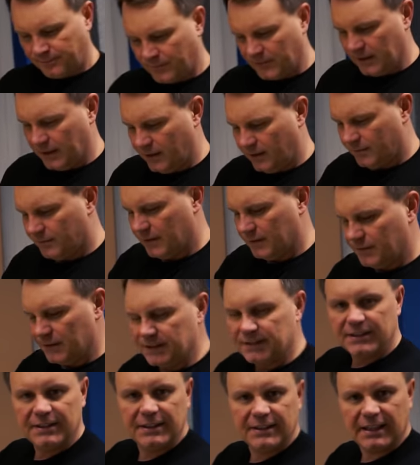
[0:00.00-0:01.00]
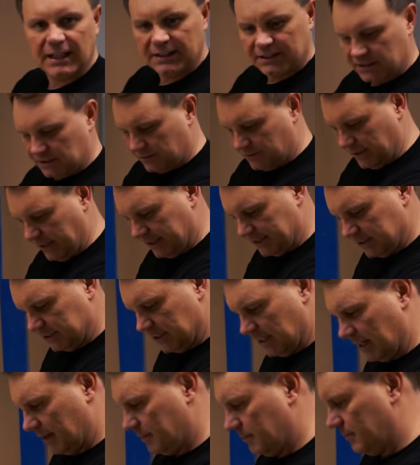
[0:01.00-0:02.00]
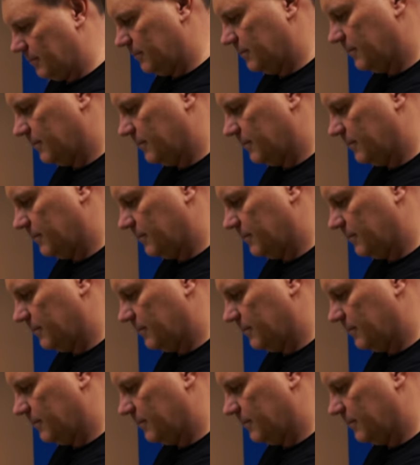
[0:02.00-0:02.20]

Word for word: Ja, wenn wir die Kanten fertig haben,